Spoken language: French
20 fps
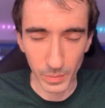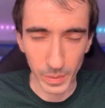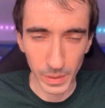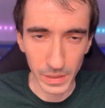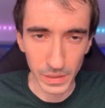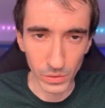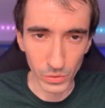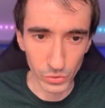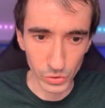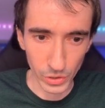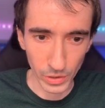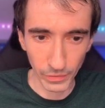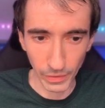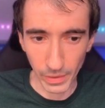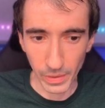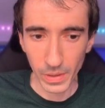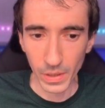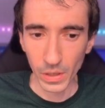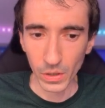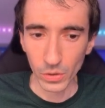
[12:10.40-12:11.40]
API euh, Java.
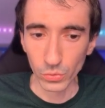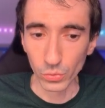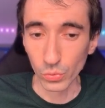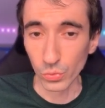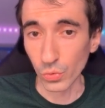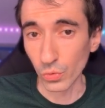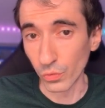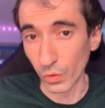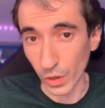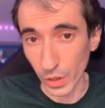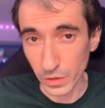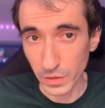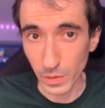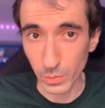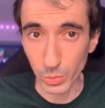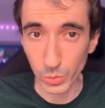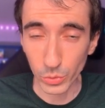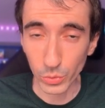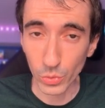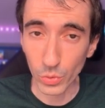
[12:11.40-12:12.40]
Donc voilà, c'est
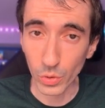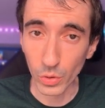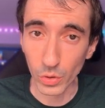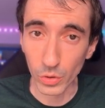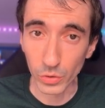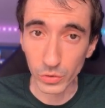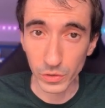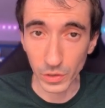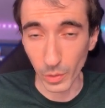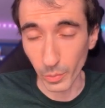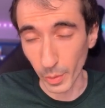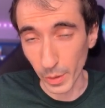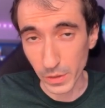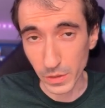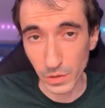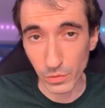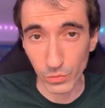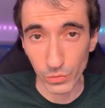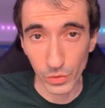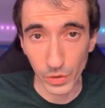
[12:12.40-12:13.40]
plutôt sympa
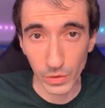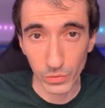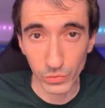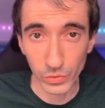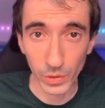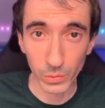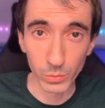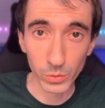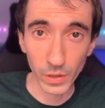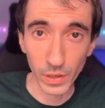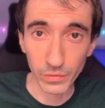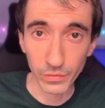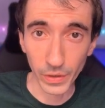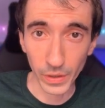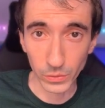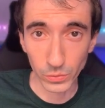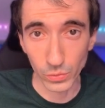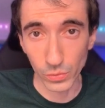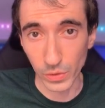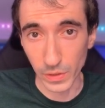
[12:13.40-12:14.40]
si vous voulez vous amuser à
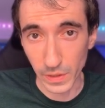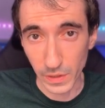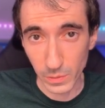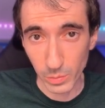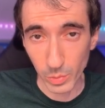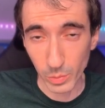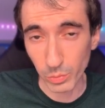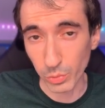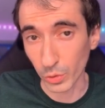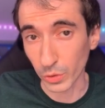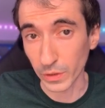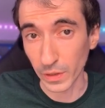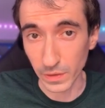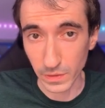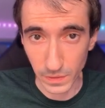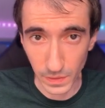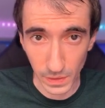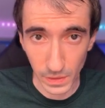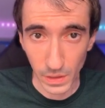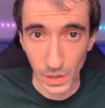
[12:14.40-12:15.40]
faire du Lisp pour
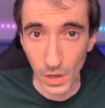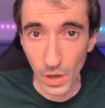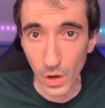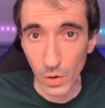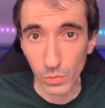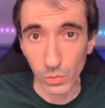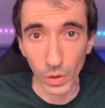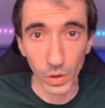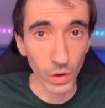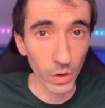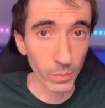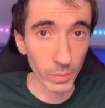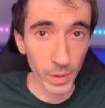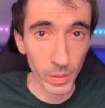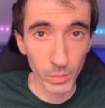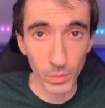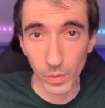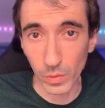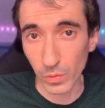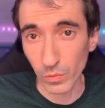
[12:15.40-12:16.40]
tester, ou alors
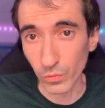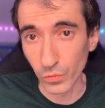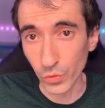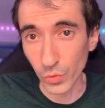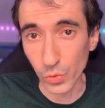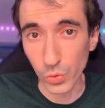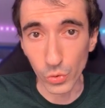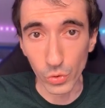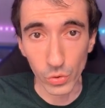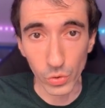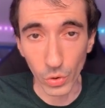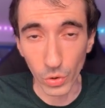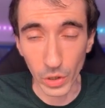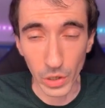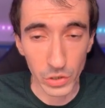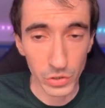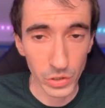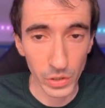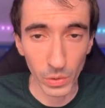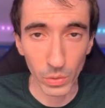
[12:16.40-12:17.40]
même, vu que le
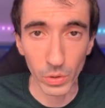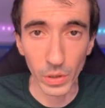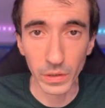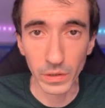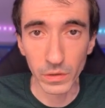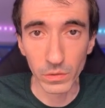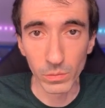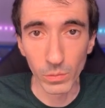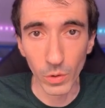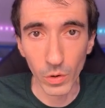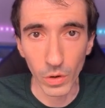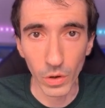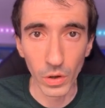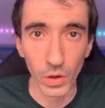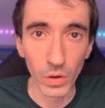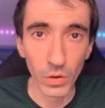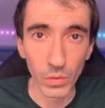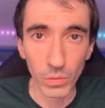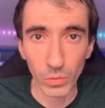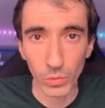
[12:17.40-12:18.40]
langage est relativement,
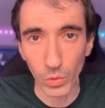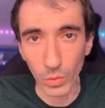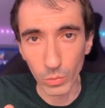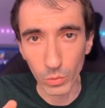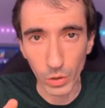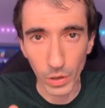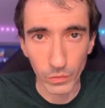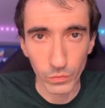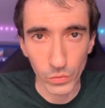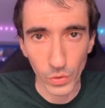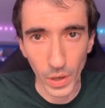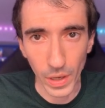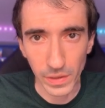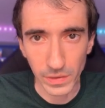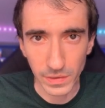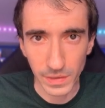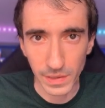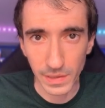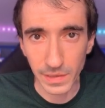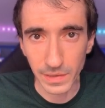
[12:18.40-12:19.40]
comme on l'a vu,
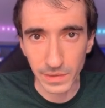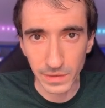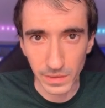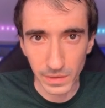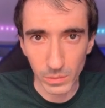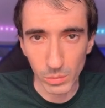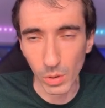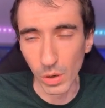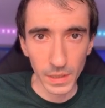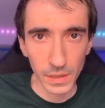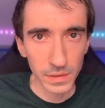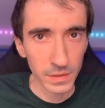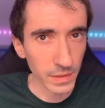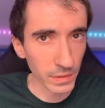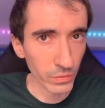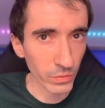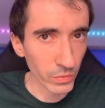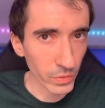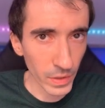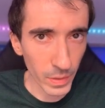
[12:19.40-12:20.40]
assez lisible, si
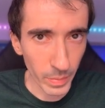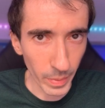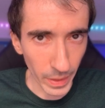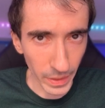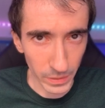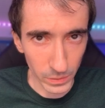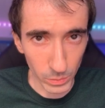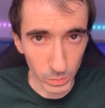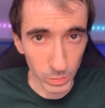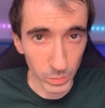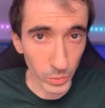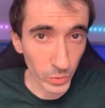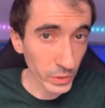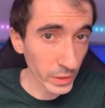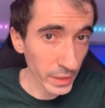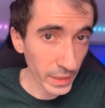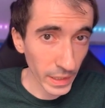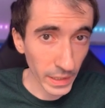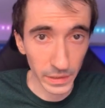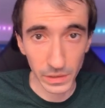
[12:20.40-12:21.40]
vous voulez par exemple
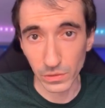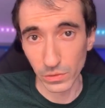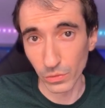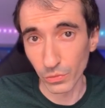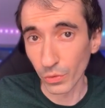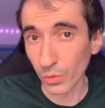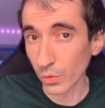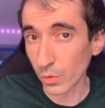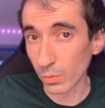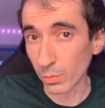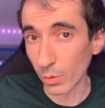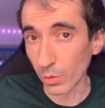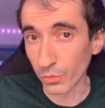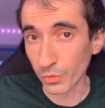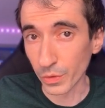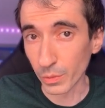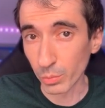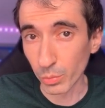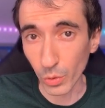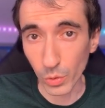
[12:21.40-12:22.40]
montrer à des enfants comment on
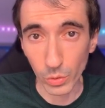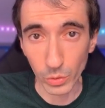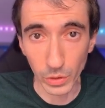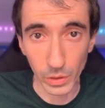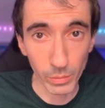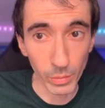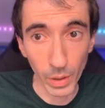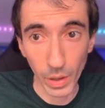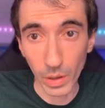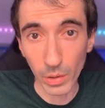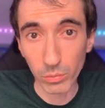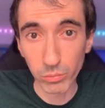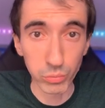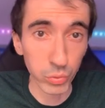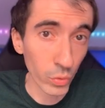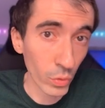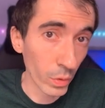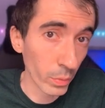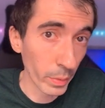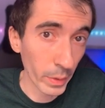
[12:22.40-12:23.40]
fait pour coder, bah,
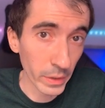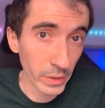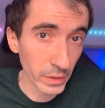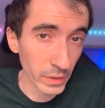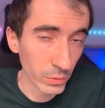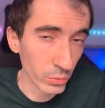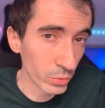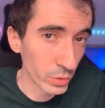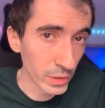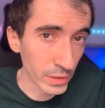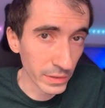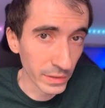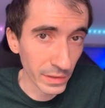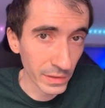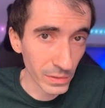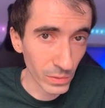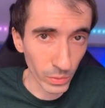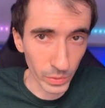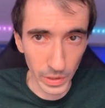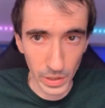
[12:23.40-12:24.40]
pourquoi pas utiliser
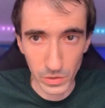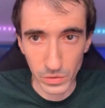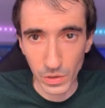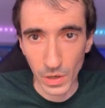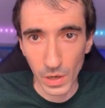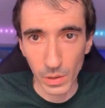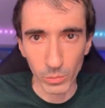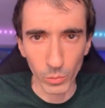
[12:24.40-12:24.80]
ce langage.